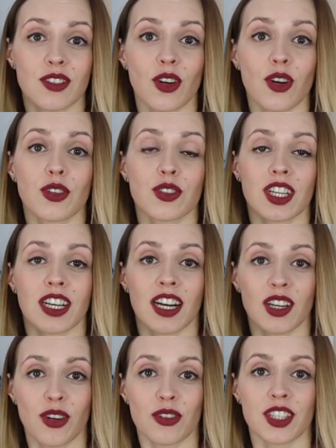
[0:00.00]
to, że
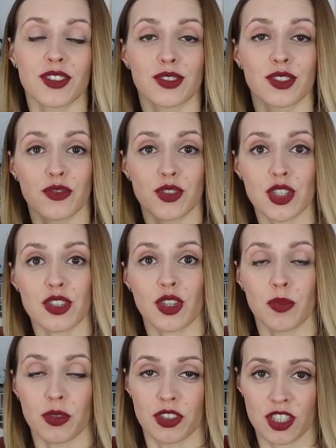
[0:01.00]
kalorie to nie
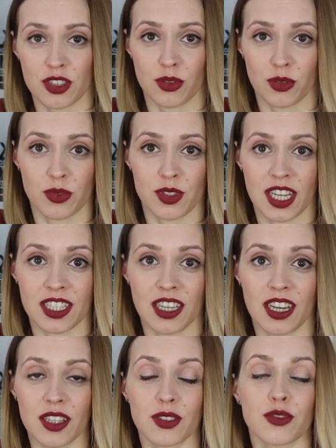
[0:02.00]
wszystko podczas odchudzania,